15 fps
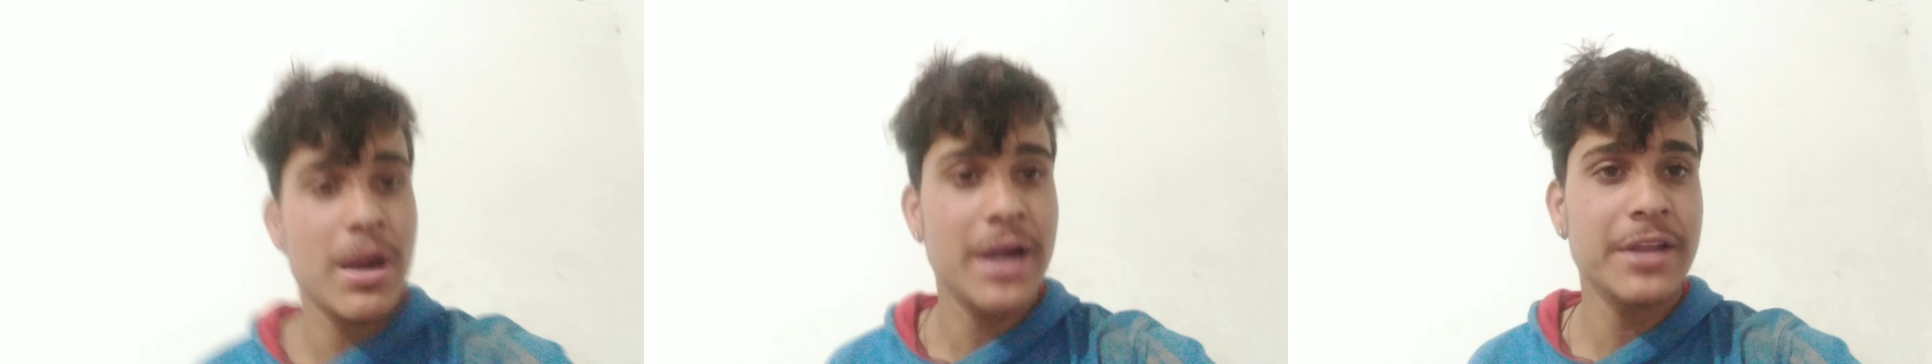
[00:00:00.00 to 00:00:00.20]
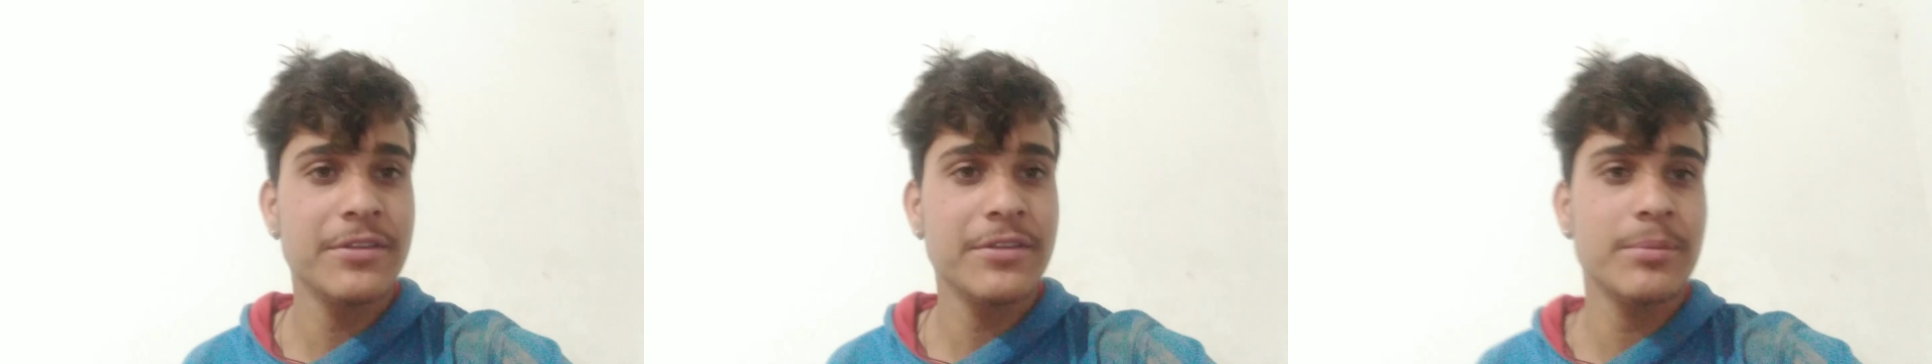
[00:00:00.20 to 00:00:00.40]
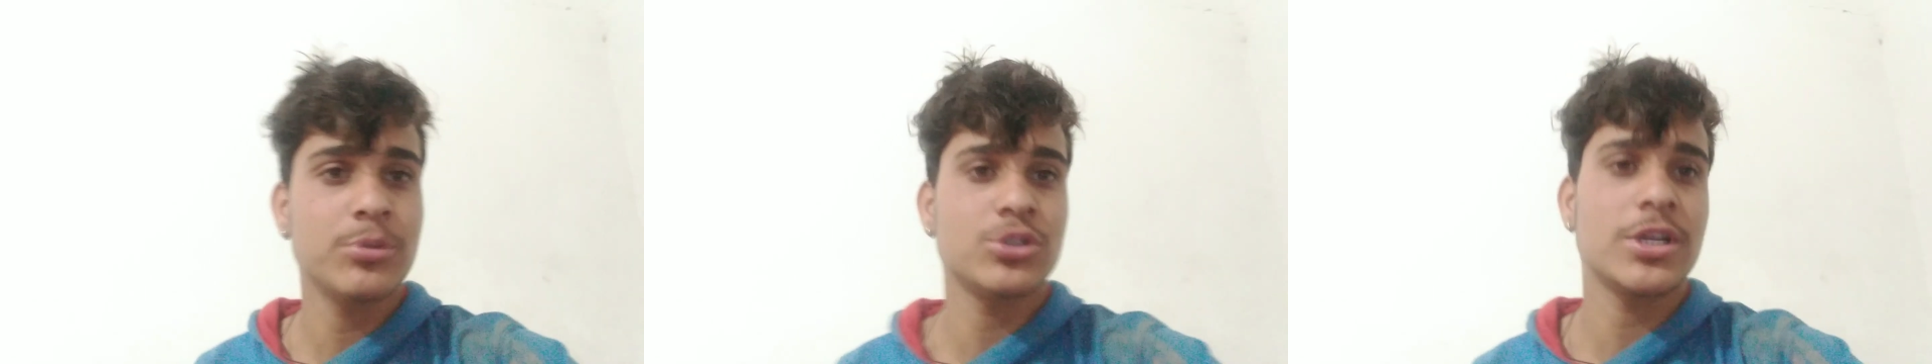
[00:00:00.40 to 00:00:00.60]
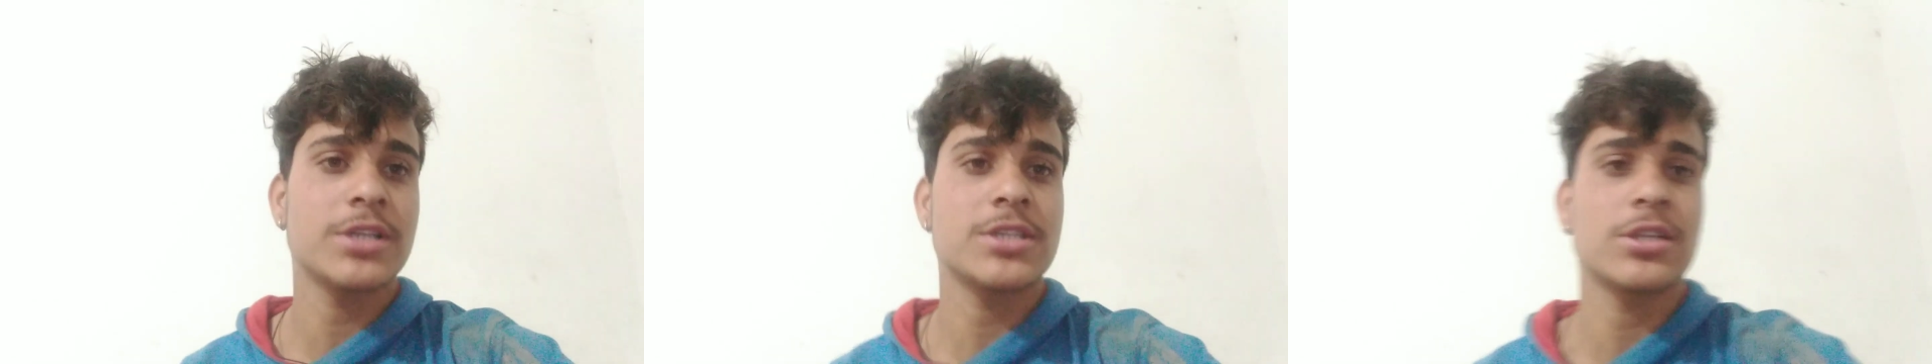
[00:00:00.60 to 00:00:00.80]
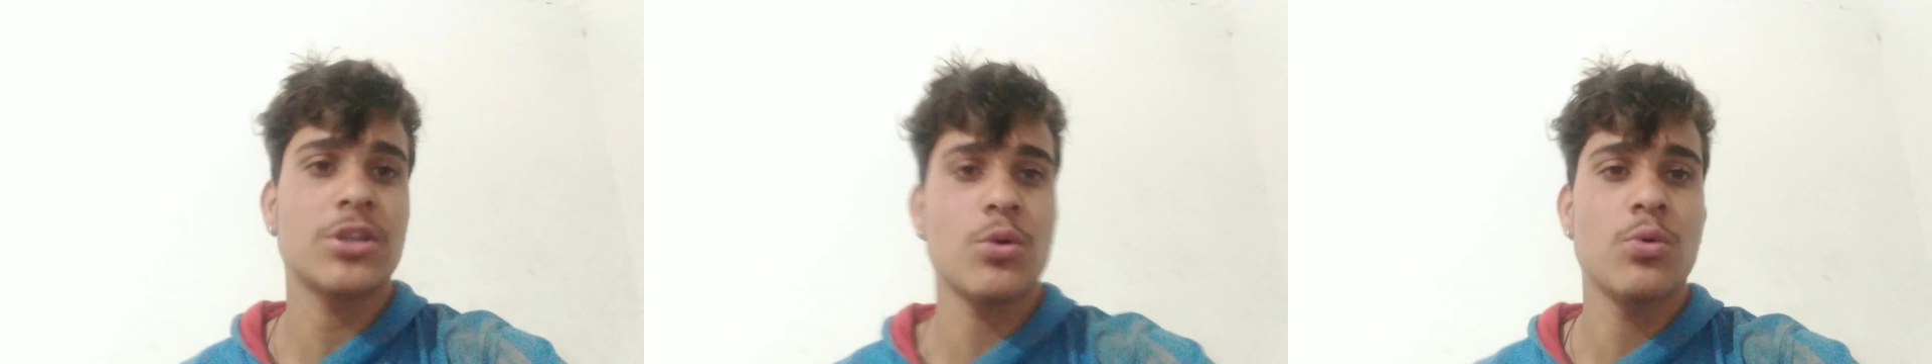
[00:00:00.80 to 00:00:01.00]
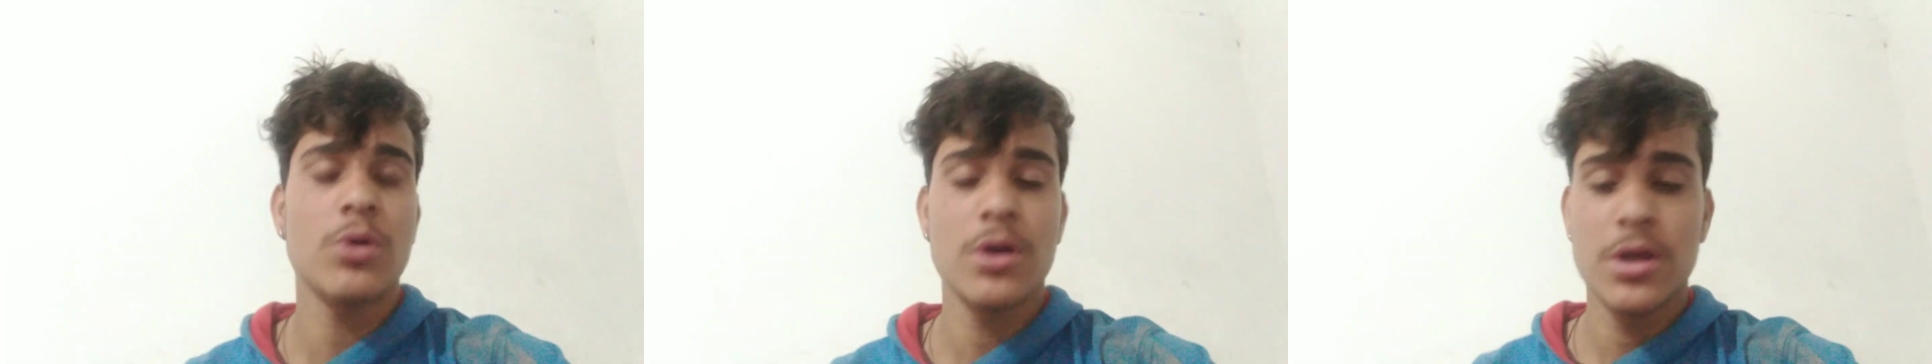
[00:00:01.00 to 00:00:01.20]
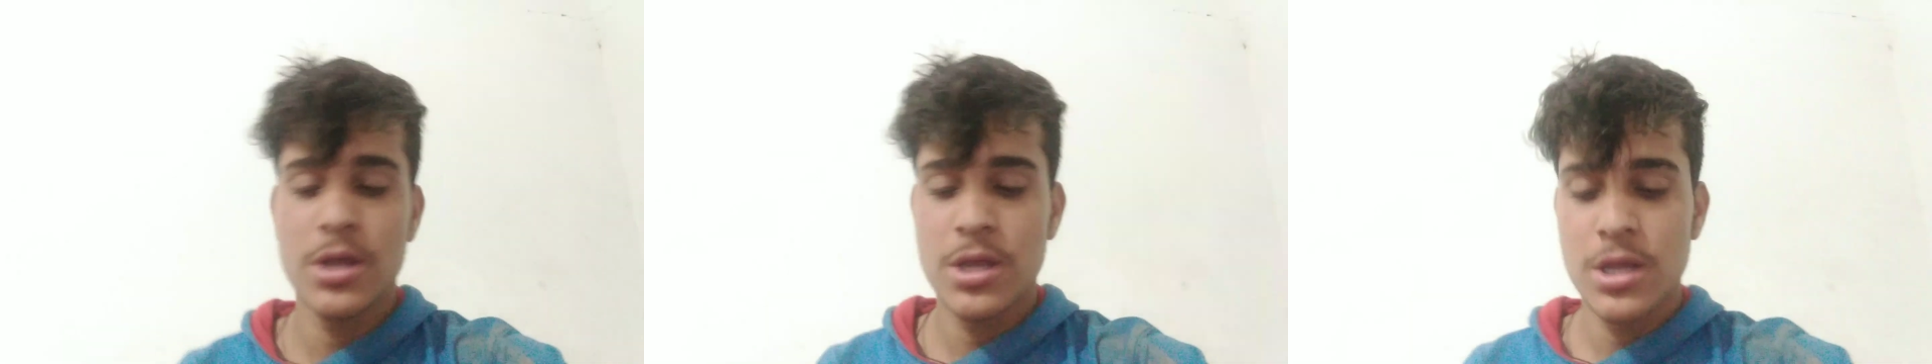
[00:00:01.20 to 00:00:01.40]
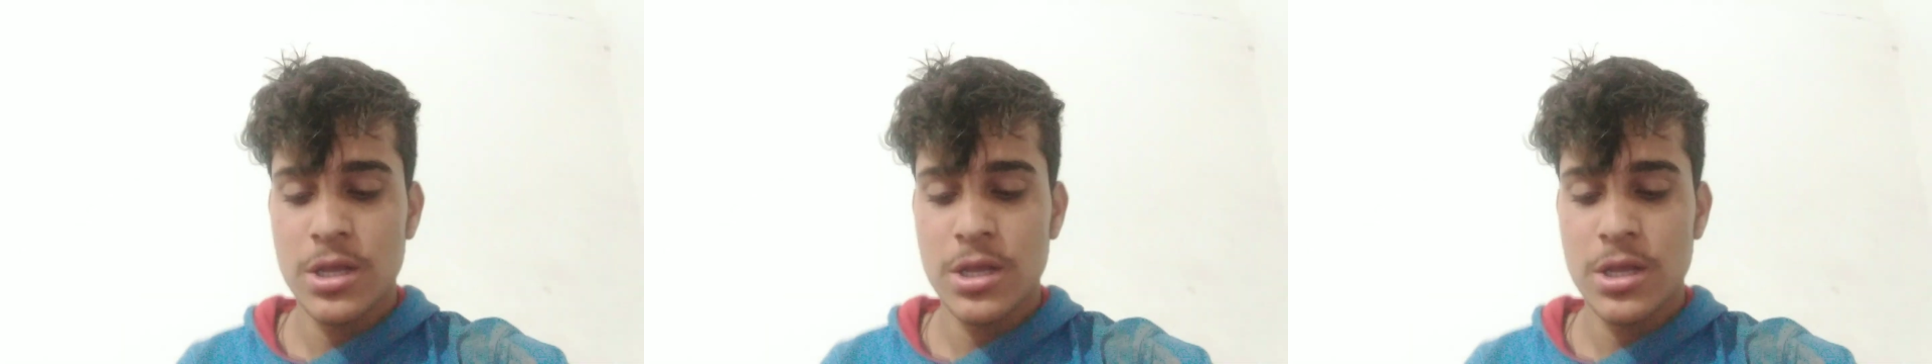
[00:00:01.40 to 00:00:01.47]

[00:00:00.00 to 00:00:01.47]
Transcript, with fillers: पहाड़ी से पूछना चाहता हूँ